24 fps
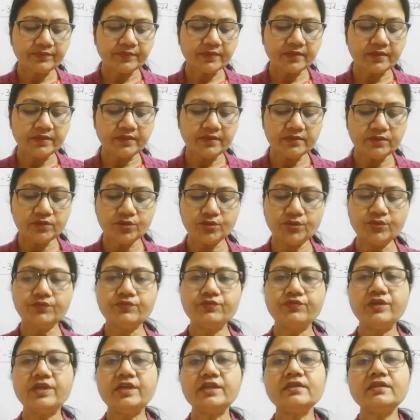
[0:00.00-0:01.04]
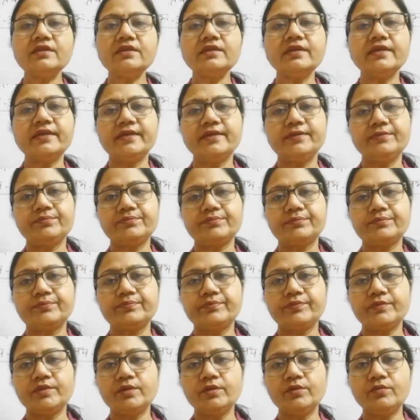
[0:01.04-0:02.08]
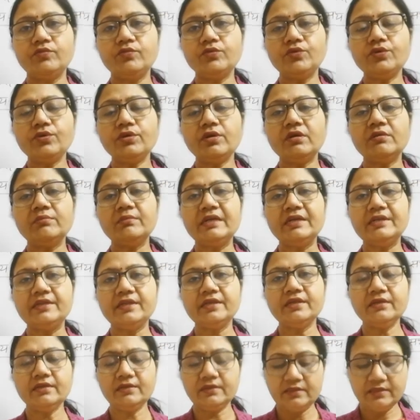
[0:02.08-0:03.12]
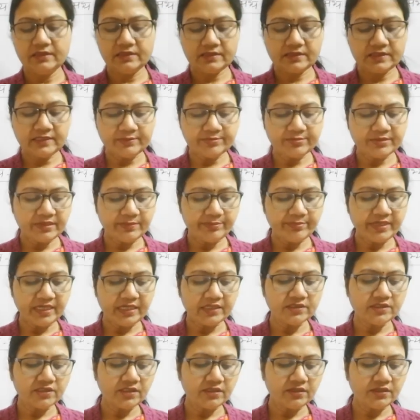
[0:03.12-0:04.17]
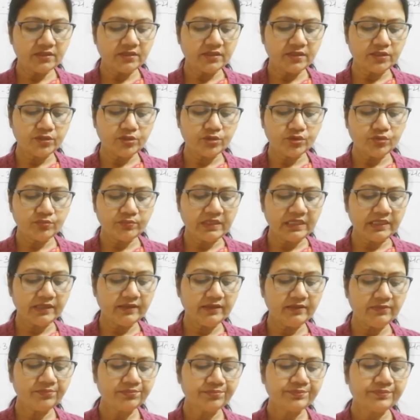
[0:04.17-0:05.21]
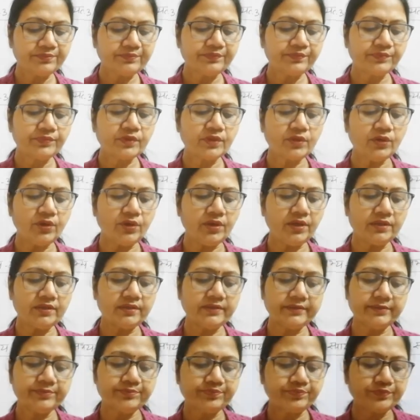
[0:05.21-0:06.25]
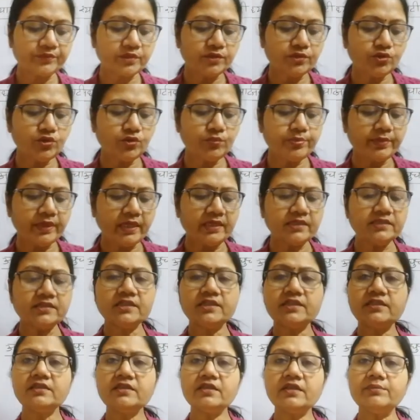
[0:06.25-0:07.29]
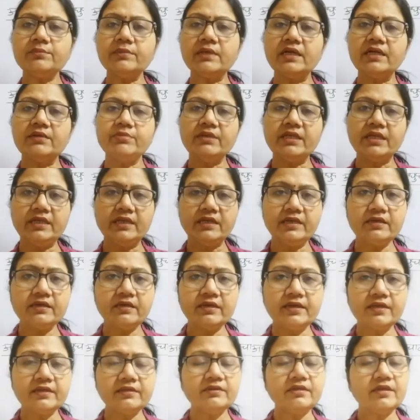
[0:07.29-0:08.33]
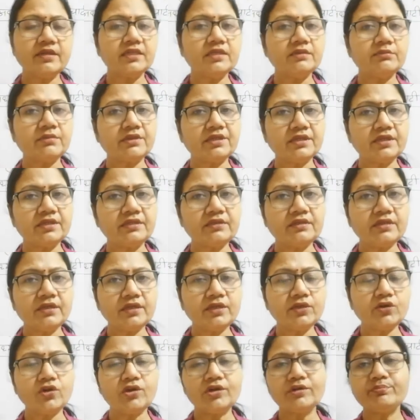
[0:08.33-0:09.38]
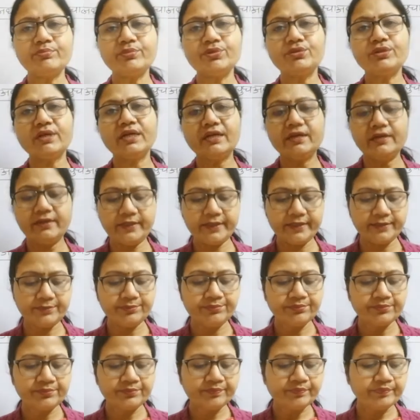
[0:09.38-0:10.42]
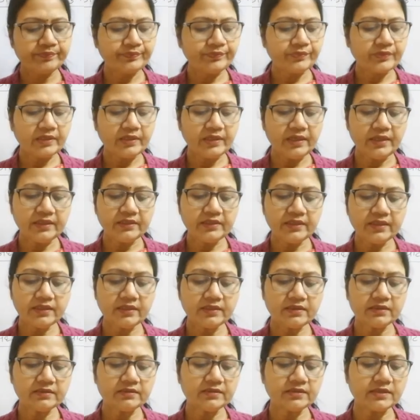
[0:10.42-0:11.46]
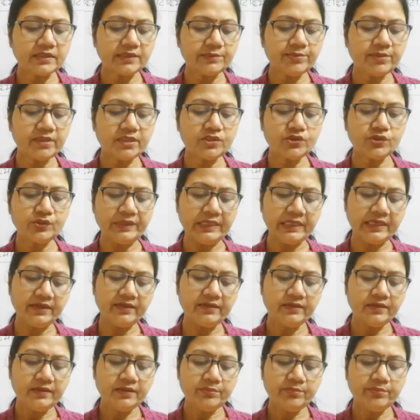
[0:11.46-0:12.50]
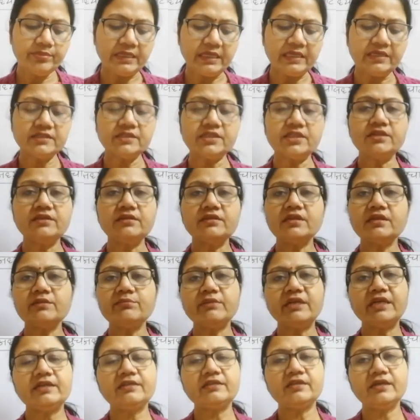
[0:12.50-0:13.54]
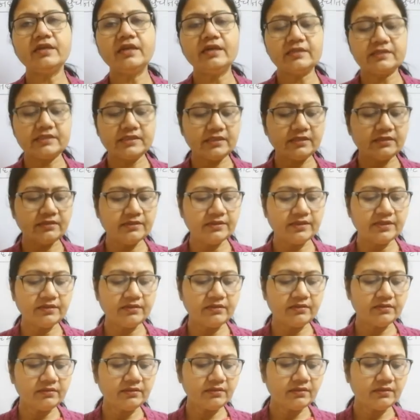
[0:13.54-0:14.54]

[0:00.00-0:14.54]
जो वेद हैं वो हमारे सबसे प्राचीन ग्रंथों में हैं और जो प्राचीनतम अभिलेख हैं धर्म ग्रंथ हैं और पुराण हैं ये सभी जो है प्राचीनतम ऐतिहासिक ग्रंथ